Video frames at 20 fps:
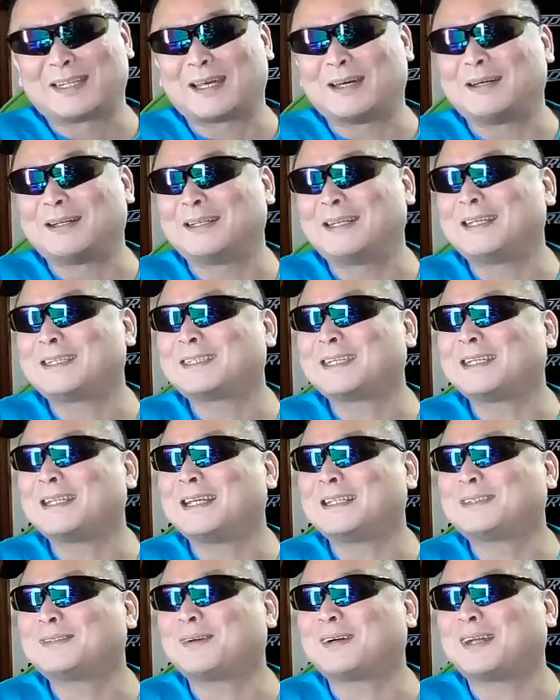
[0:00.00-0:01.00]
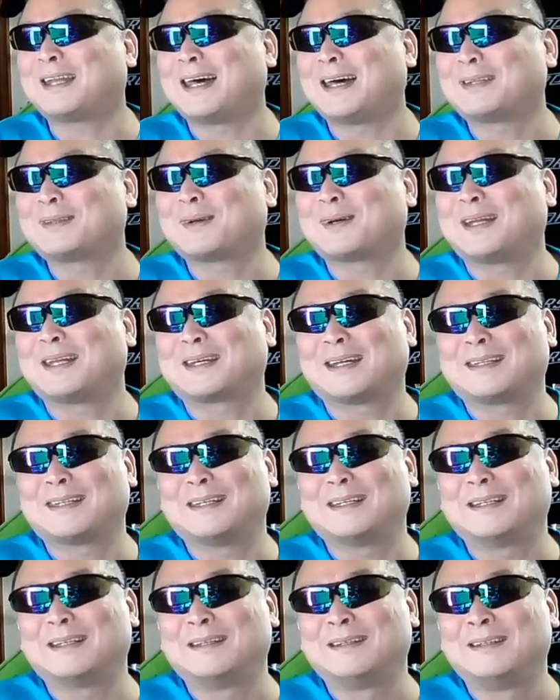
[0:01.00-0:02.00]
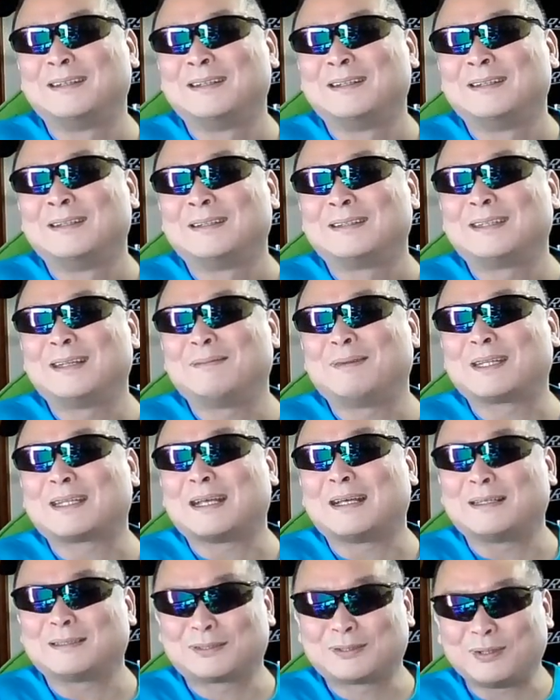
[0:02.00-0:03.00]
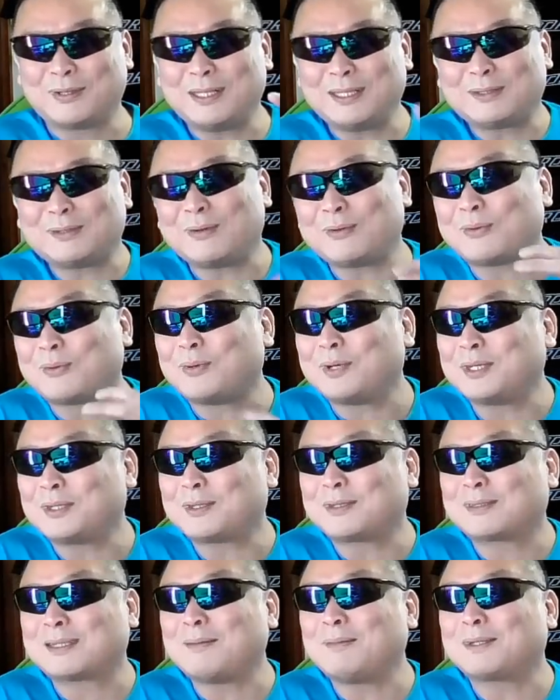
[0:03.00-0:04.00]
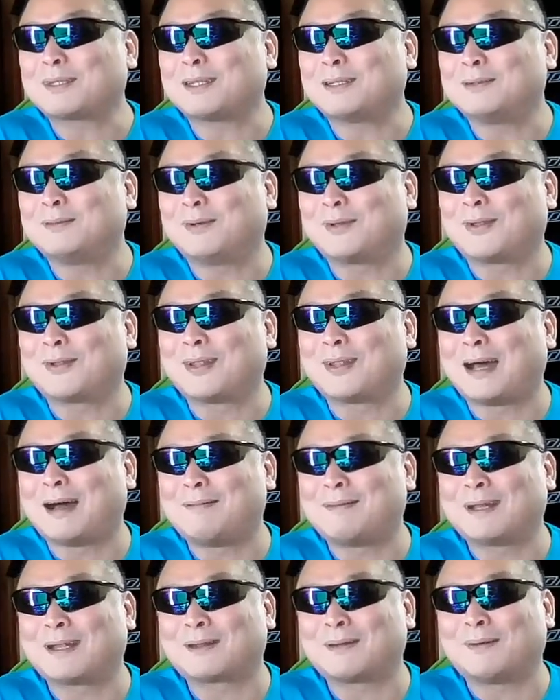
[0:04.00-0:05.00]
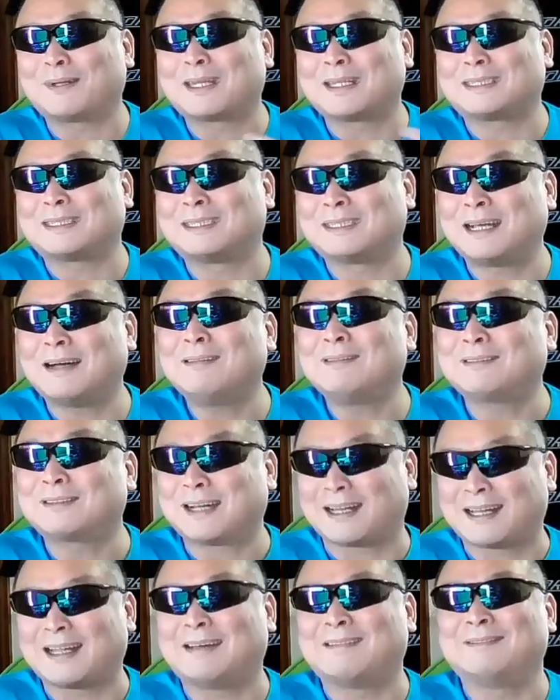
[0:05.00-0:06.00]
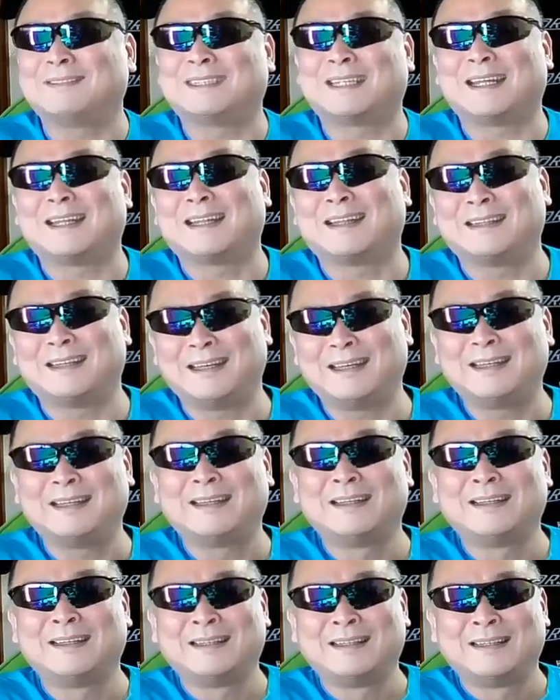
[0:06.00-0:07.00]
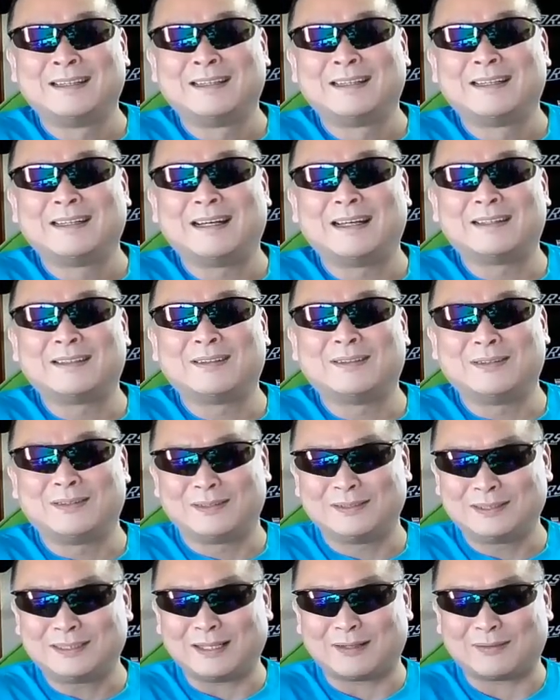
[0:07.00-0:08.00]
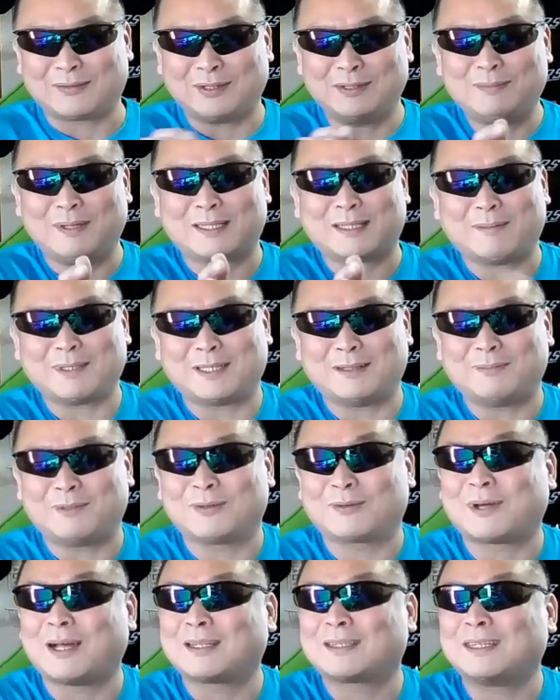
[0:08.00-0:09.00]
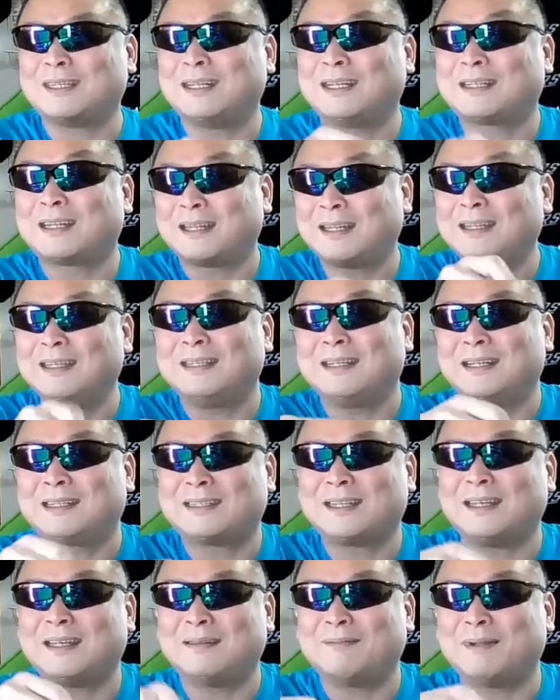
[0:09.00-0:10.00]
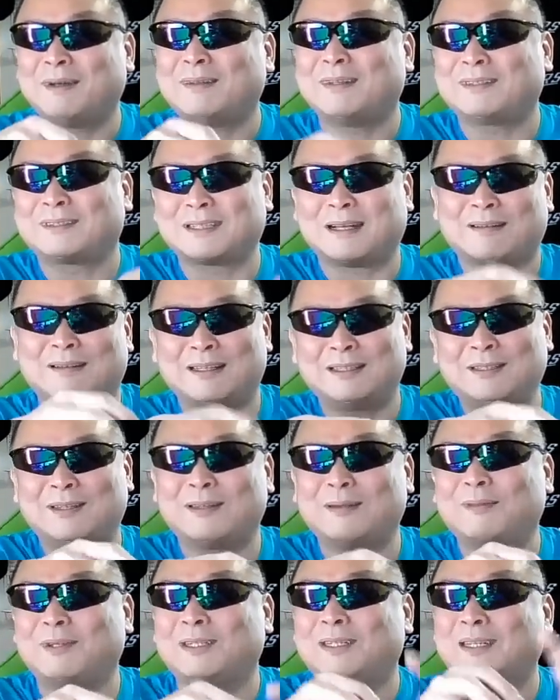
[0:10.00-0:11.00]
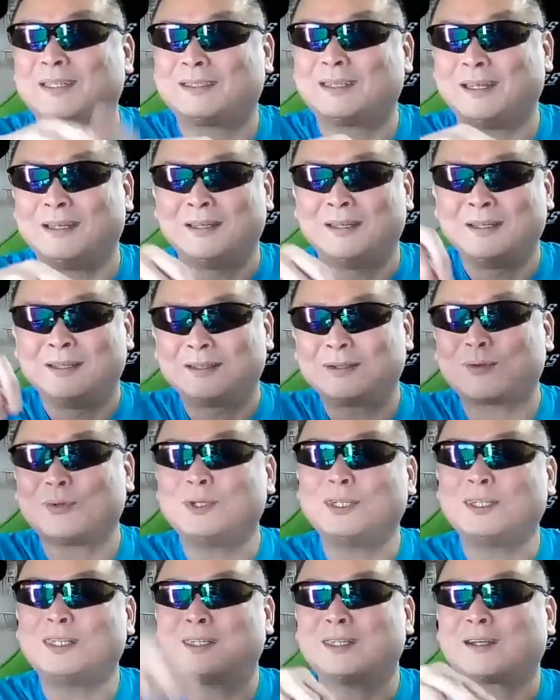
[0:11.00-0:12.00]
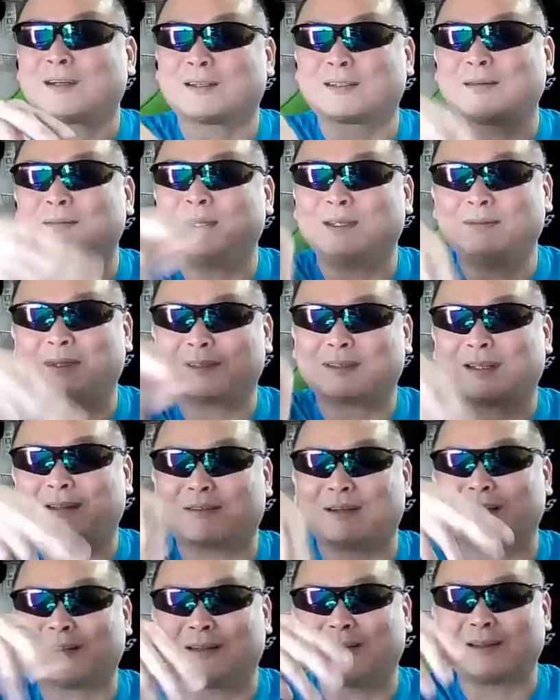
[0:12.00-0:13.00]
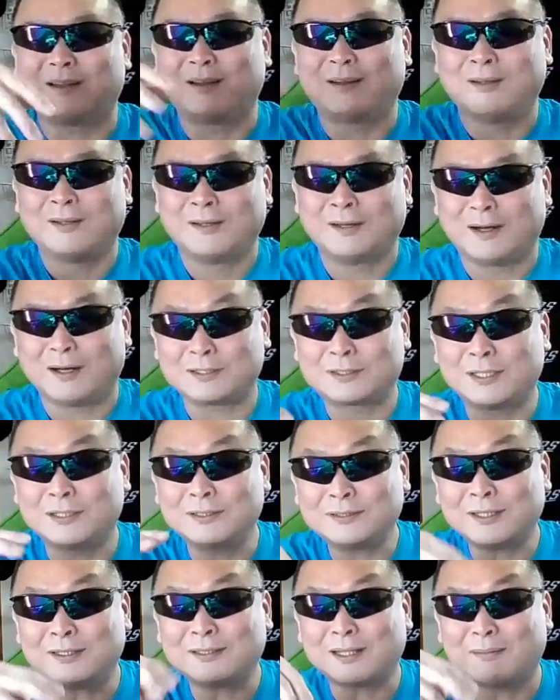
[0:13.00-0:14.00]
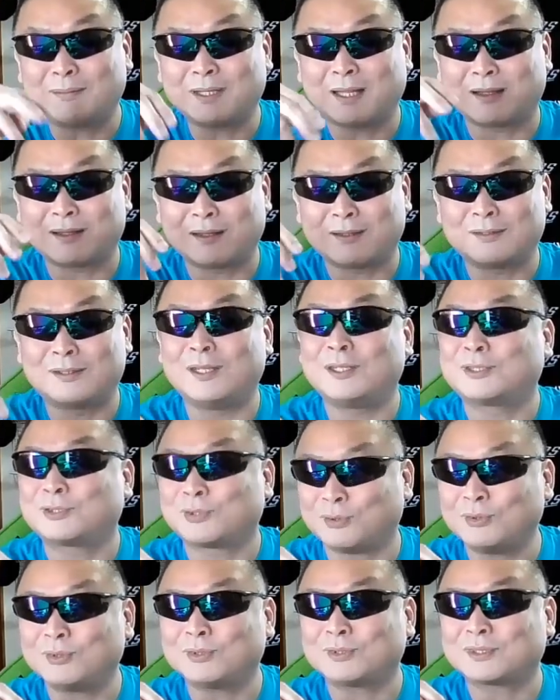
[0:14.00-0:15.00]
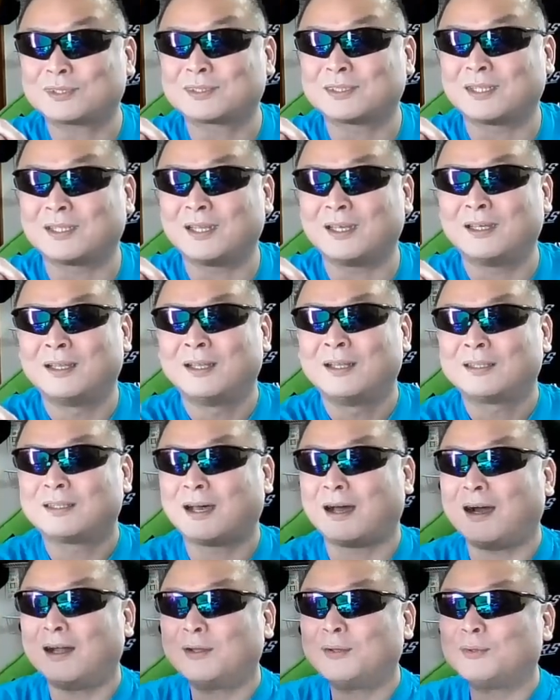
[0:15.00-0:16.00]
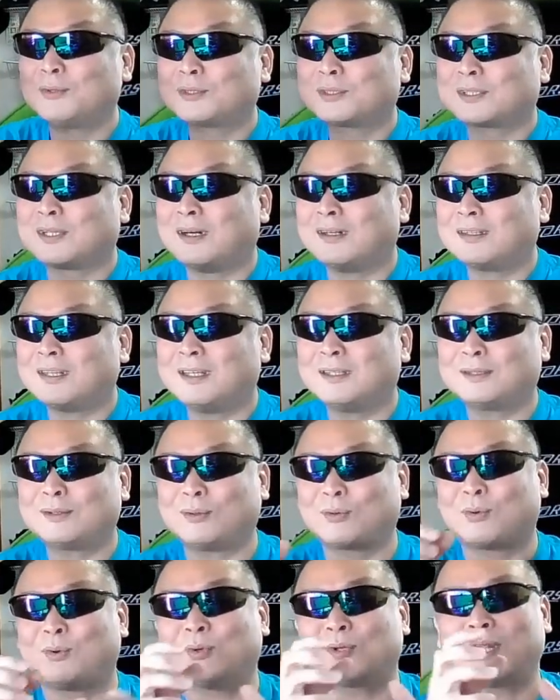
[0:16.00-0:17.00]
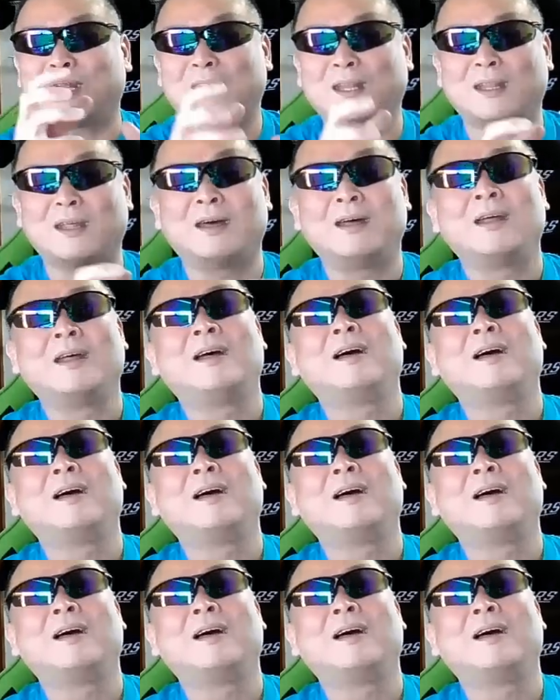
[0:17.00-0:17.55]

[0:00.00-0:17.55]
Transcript: また冷静な人から後からかででまたそれとこれ食べてるものの油とまた違うからみたいなねあのじゃあこれ今食べてるものこうやって入れてね入れてマヨネーズとかいろんなもの入れてこれ入れて固まりますからこうやってねあ全然ダメなんででしょっつってねあれを使わないとこうならない